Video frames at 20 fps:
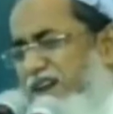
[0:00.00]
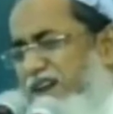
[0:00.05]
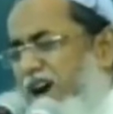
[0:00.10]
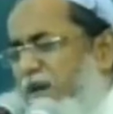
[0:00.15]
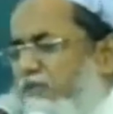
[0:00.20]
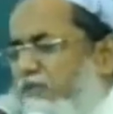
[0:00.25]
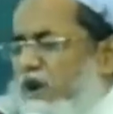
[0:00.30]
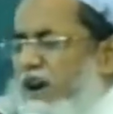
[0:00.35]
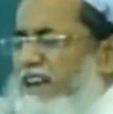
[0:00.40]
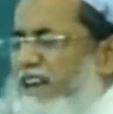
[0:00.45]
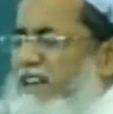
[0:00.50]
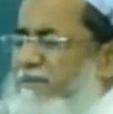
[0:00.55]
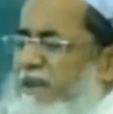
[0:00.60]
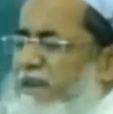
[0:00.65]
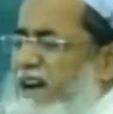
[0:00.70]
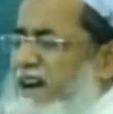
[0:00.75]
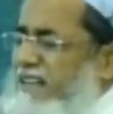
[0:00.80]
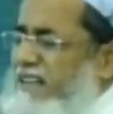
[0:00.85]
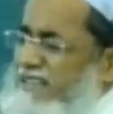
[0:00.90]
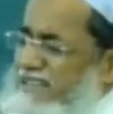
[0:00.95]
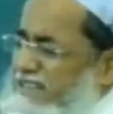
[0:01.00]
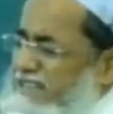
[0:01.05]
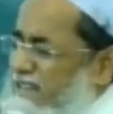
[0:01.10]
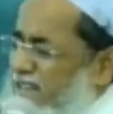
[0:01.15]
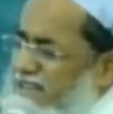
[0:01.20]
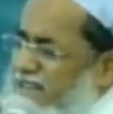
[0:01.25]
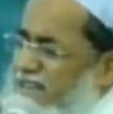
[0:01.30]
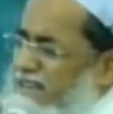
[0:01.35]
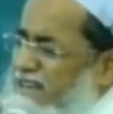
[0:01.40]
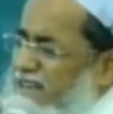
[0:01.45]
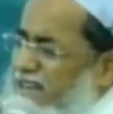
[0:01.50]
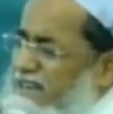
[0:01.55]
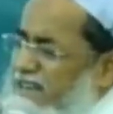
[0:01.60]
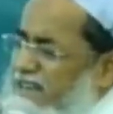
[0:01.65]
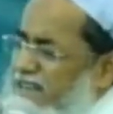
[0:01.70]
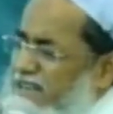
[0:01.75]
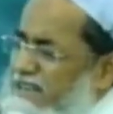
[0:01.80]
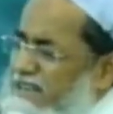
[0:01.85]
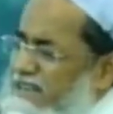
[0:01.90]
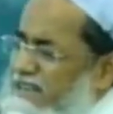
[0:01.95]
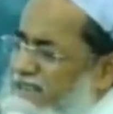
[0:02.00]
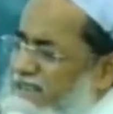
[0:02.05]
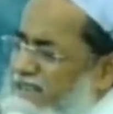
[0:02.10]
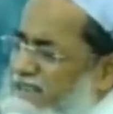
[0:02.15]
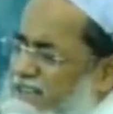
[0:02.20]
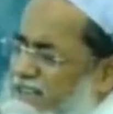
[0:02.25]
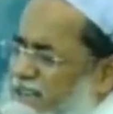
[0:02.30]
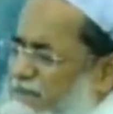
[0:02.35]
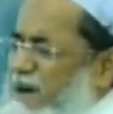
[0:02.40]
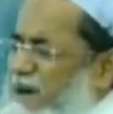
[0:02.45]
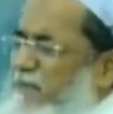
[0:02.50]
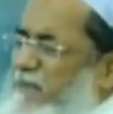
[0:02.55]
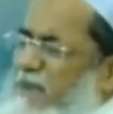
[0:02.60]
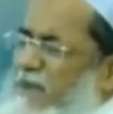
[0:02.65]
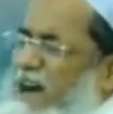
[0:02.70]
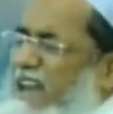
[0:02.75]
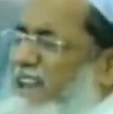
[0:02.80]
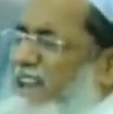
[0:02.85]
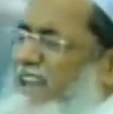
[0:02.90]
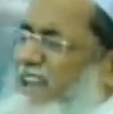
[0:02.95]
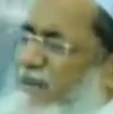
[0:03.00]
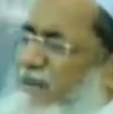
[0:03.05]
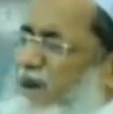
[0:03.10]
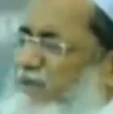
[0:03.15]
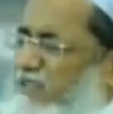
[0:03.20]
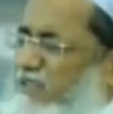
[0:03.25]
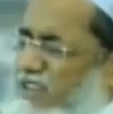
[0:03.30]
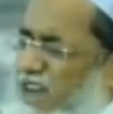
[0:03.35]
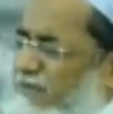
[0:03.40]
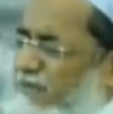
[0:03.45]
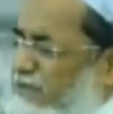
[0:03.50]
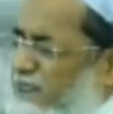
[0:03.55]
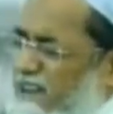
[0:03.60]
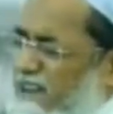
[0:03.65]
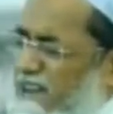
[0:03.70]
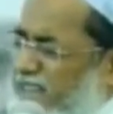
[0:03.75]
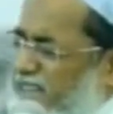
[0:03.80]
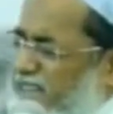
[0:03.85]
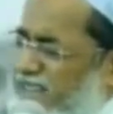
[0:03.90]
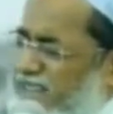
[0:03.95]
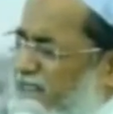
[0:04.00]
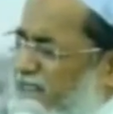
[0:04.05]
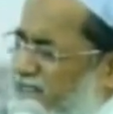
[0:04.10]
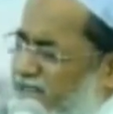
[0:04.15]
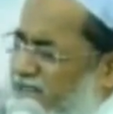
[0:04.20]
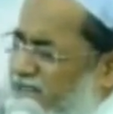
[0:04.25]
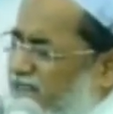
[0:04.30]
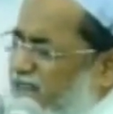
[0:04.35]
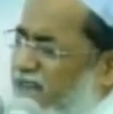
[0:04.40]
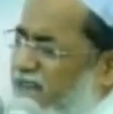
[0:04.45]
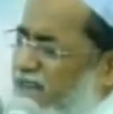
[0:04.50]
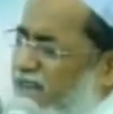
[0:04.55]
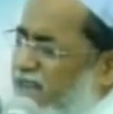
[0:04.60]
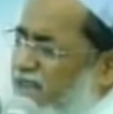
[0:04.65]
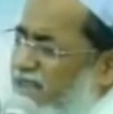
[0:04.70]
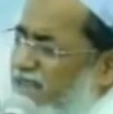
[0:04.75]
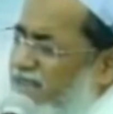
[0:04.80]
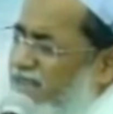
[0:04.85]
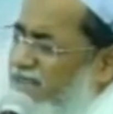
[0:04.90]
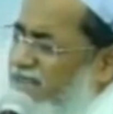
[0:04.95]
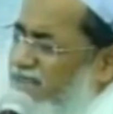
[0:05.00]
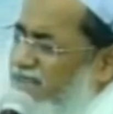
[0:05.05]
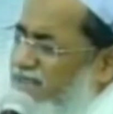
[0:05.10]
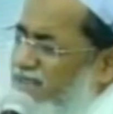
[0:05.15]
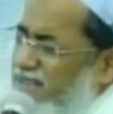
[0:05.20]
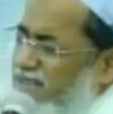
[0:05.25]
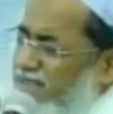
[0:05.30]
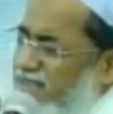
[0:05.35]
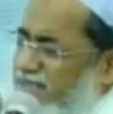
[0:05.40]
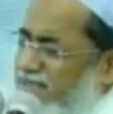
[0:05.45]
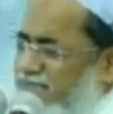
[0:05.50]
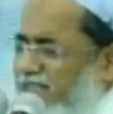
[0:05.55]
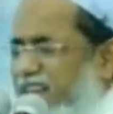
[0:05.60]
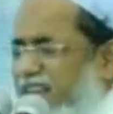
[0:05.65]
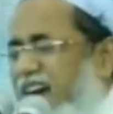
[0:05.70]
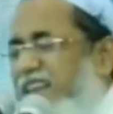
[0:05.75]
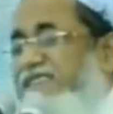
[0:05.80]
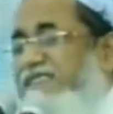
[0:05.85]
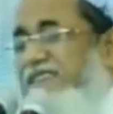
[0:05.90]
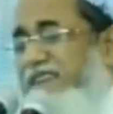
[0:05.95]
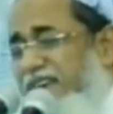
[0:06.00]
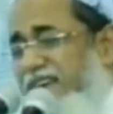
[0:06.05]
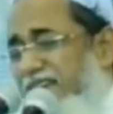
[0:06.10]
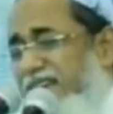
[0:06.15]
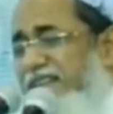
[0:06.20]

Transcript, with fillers: আবু হানিফা হাদিস জানতেন না ইমাম মালিক ইমাম সাফি হাদিস জানতেন না তাহলে আজকে